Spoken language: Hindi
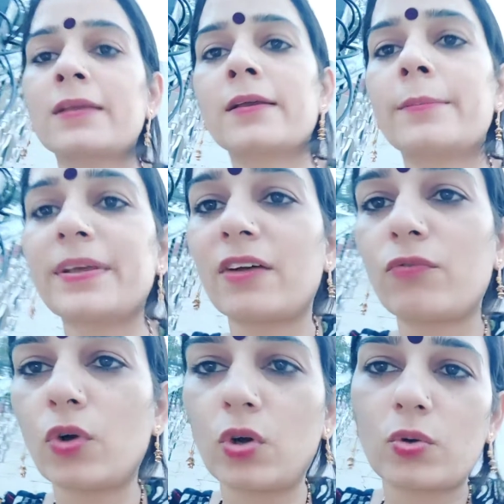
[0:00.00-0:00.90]
मेरा
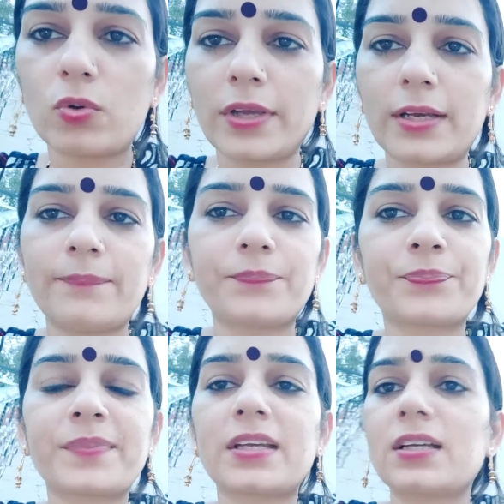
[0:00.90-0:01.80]
वॉक हो गया
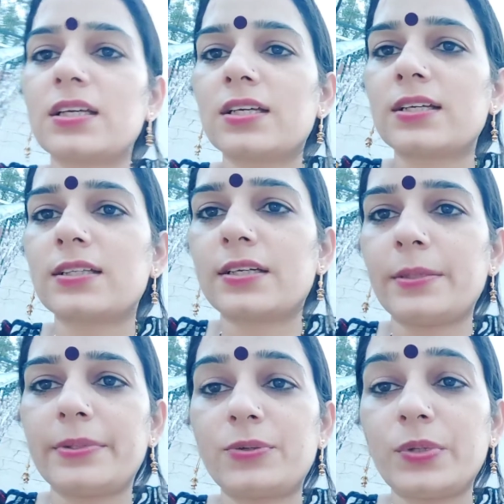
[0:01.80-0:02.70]

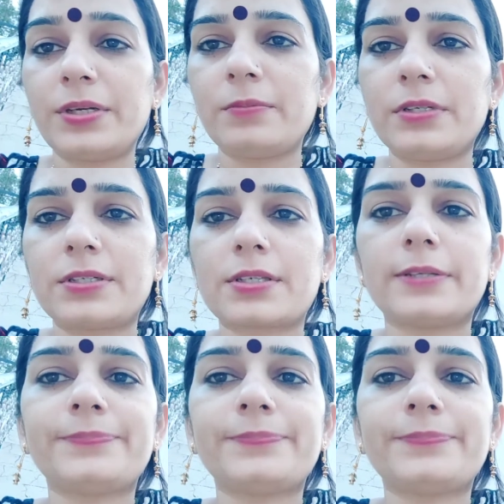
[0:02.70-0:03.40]
तकरीबन ट्वेंटी मिनट्स का